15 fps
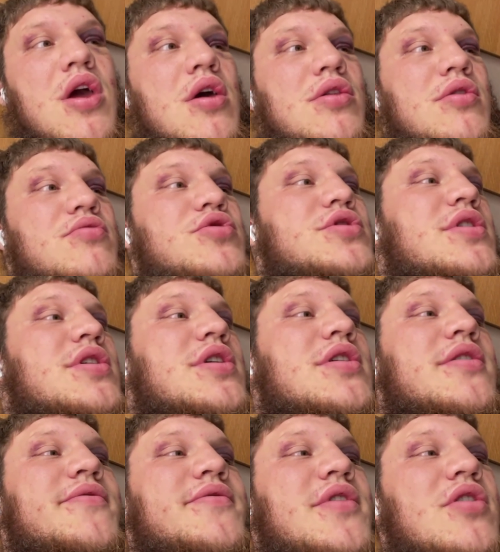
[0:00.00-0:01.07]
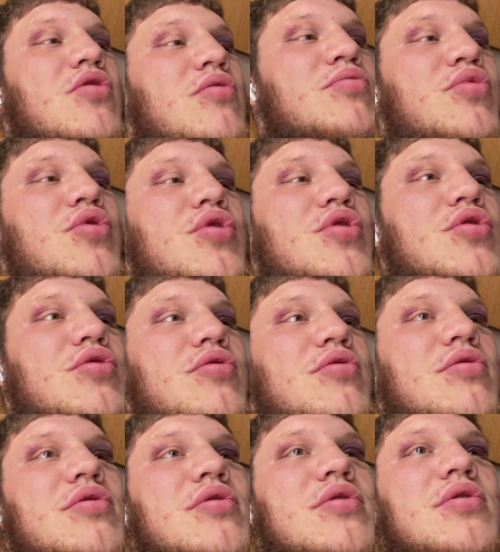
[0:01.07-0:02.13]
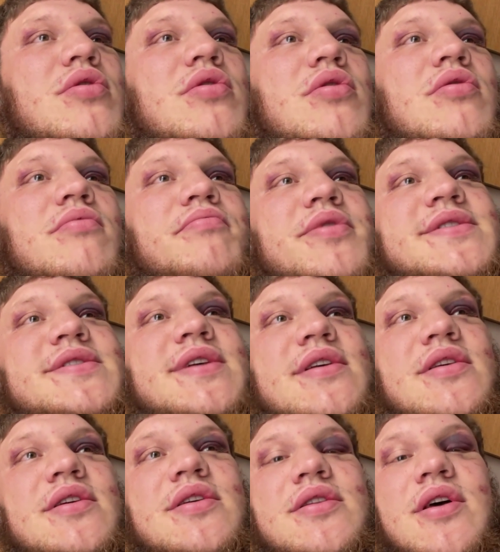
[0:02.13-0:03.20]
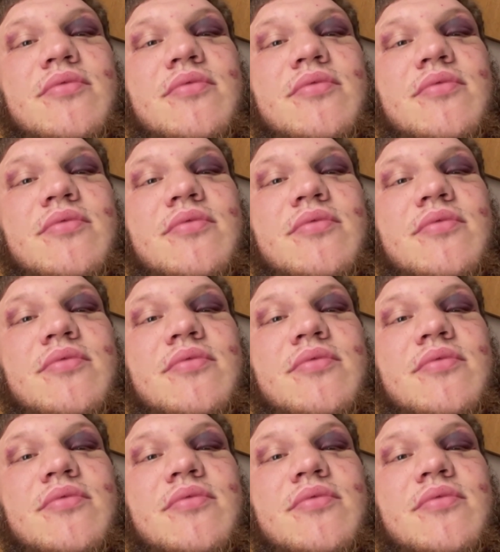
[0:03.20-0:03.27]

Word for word: Потому что ко второму бою пацаны